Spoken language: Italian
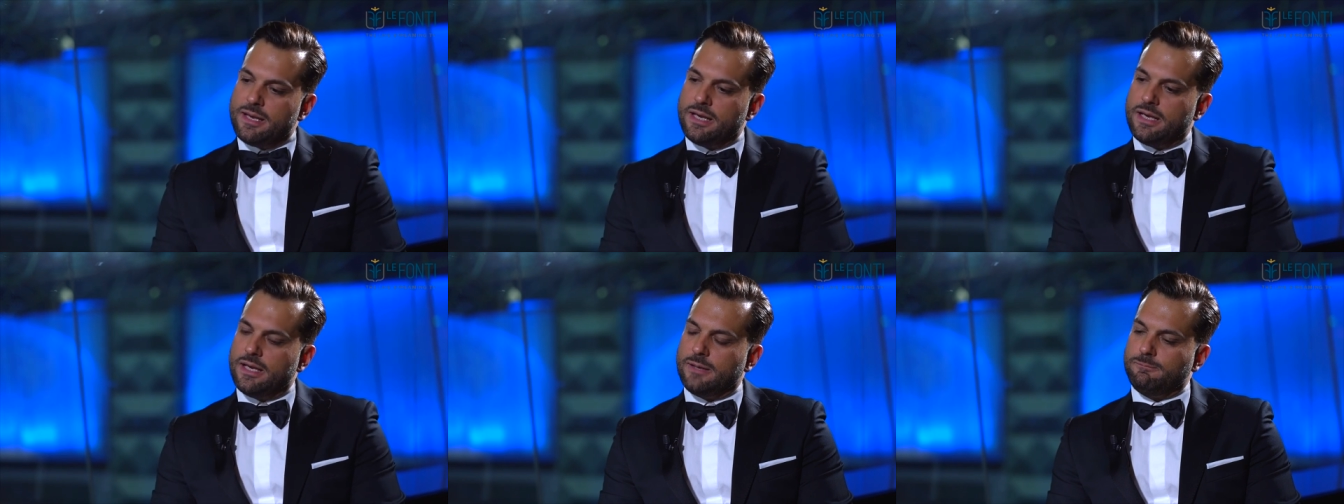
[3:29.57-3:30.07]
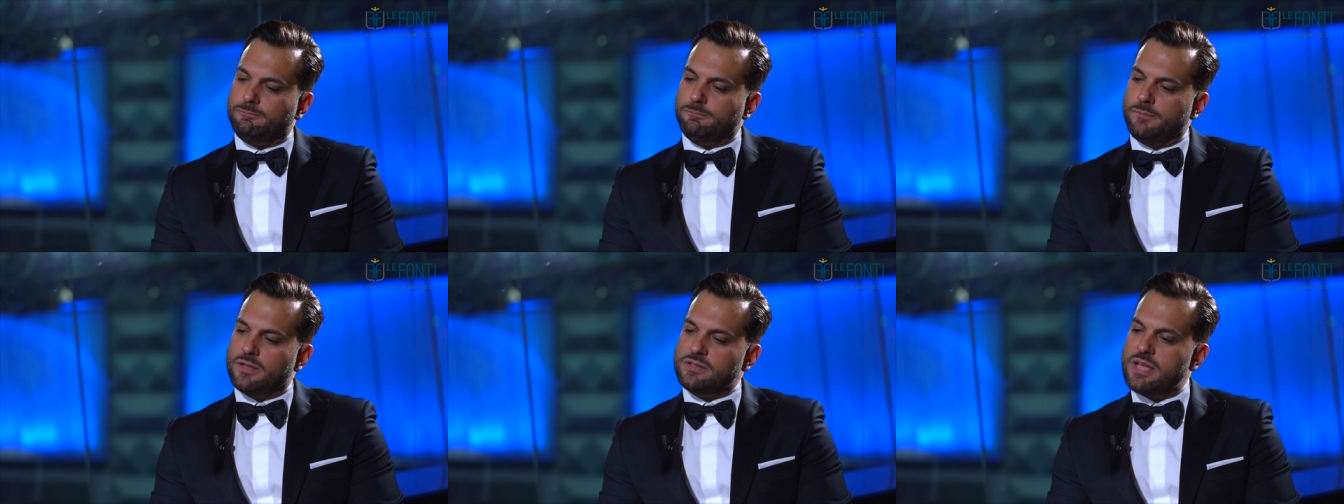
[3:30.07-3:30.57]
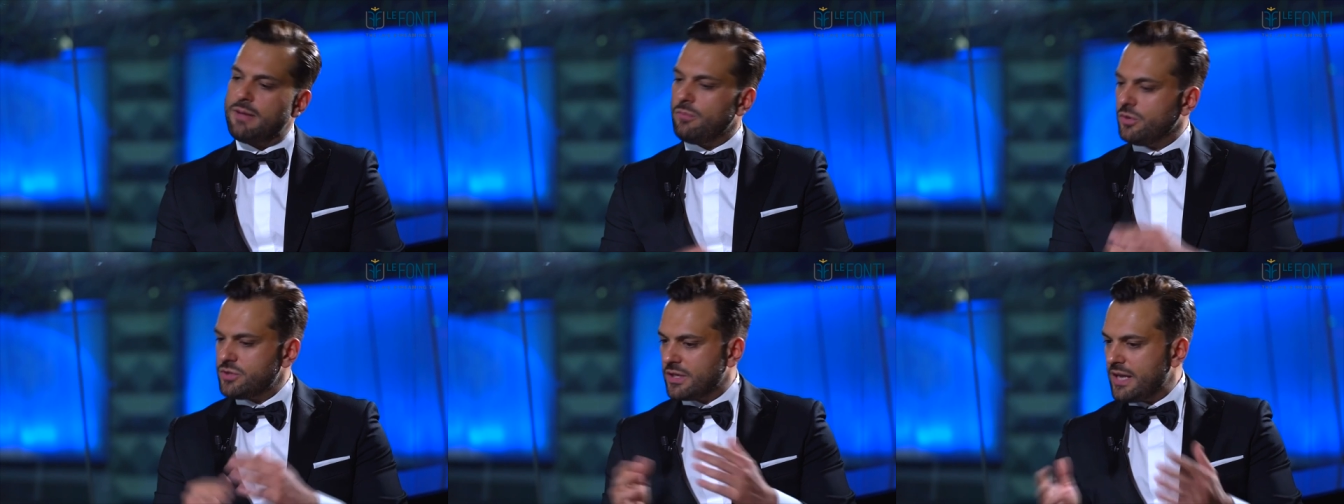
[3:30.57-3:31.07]
Ehm,
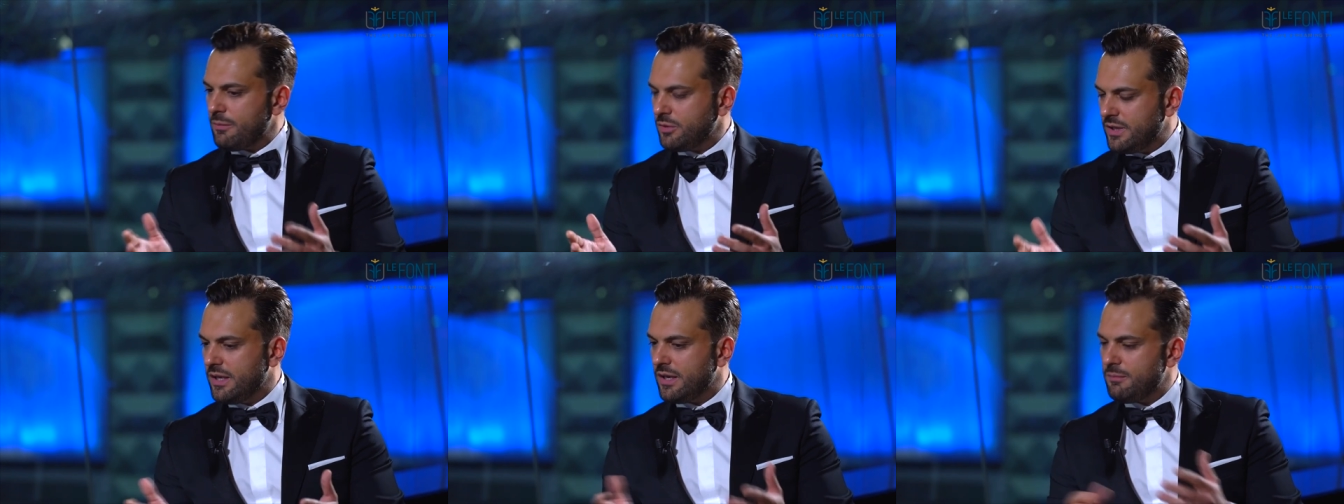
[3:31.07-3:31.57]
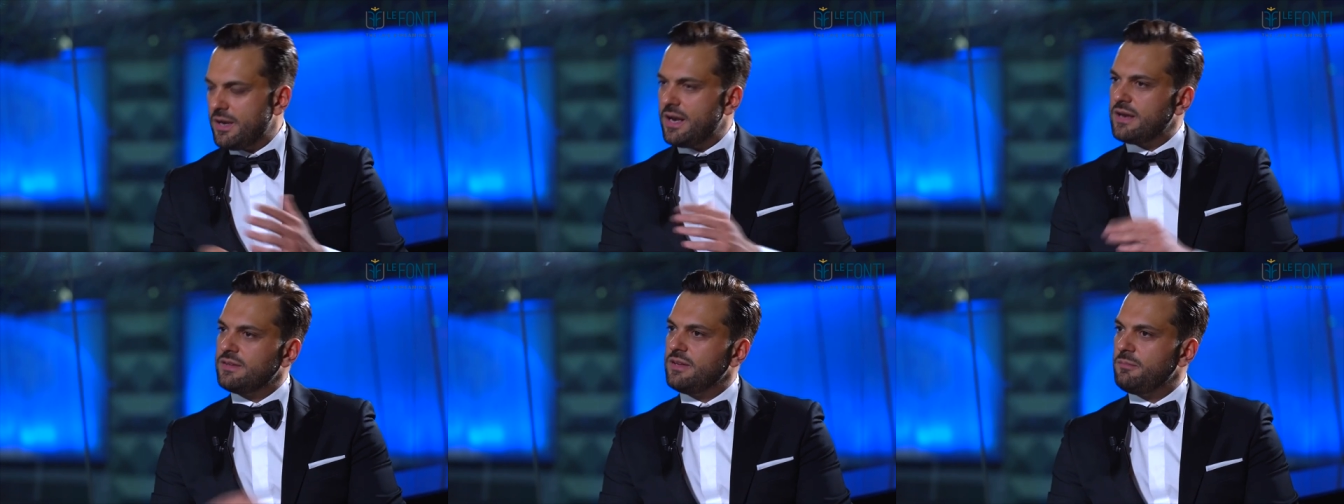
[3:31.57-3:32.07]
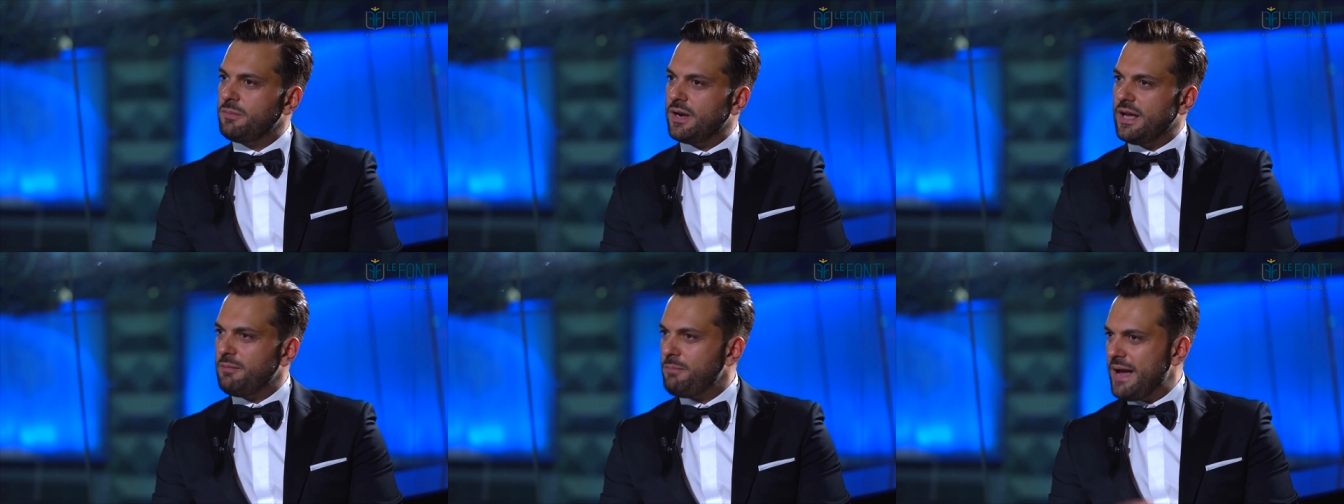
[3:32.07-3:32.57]
siamo, cerchiamo di rimanere
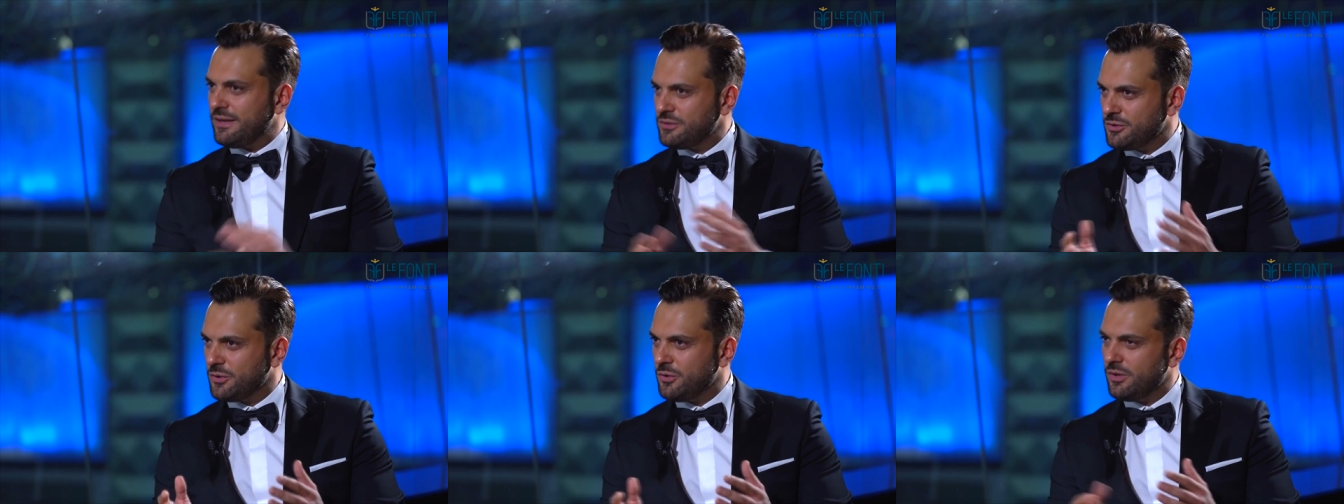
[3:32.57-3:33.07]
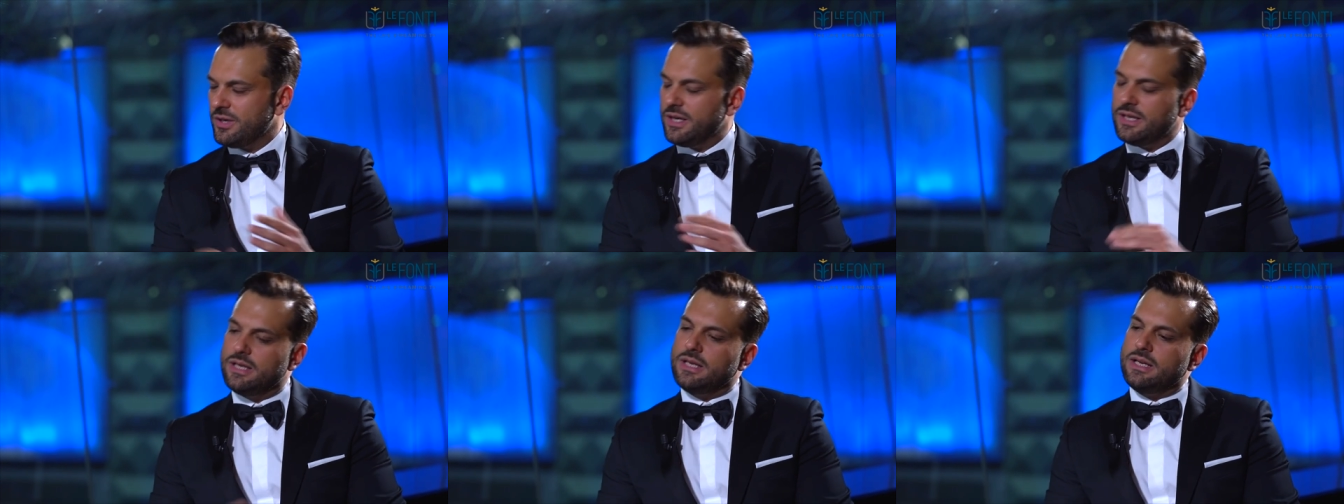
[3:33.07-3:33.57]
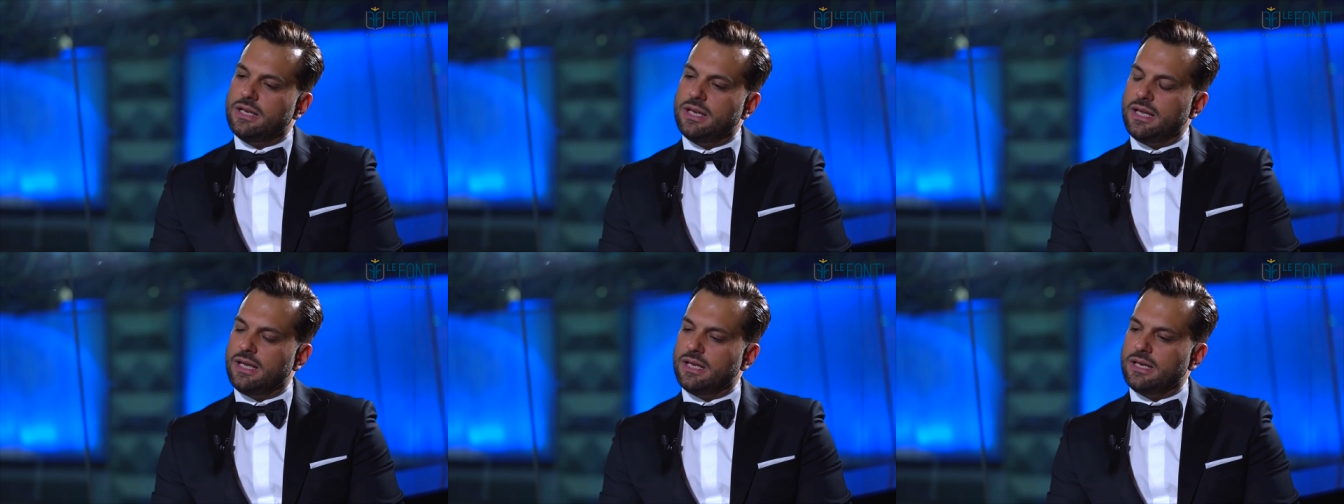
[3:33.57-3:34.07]
sempre al passo con
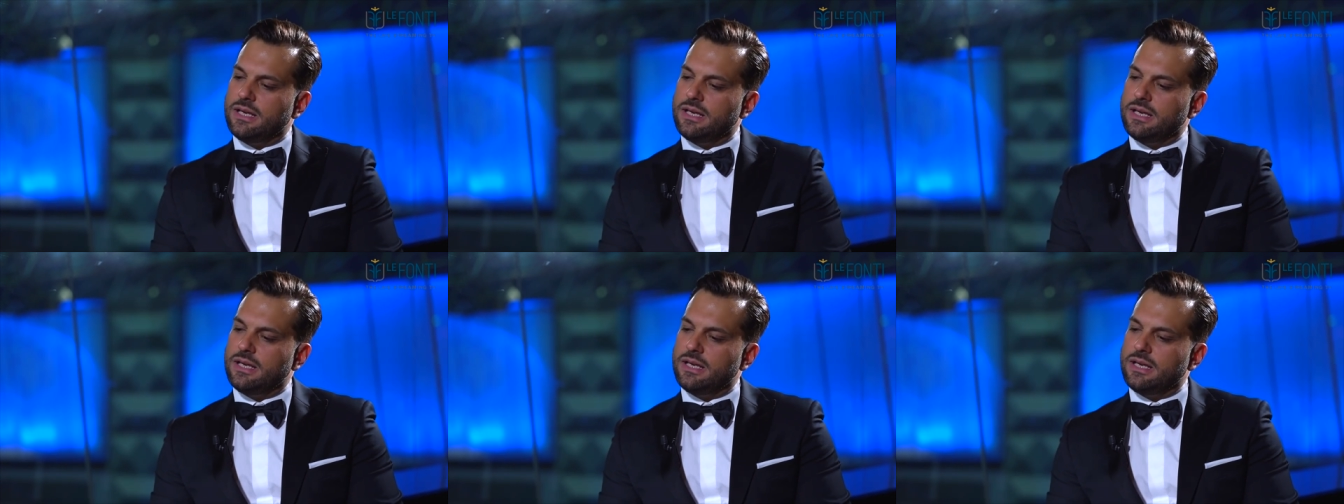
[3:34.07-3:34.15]
le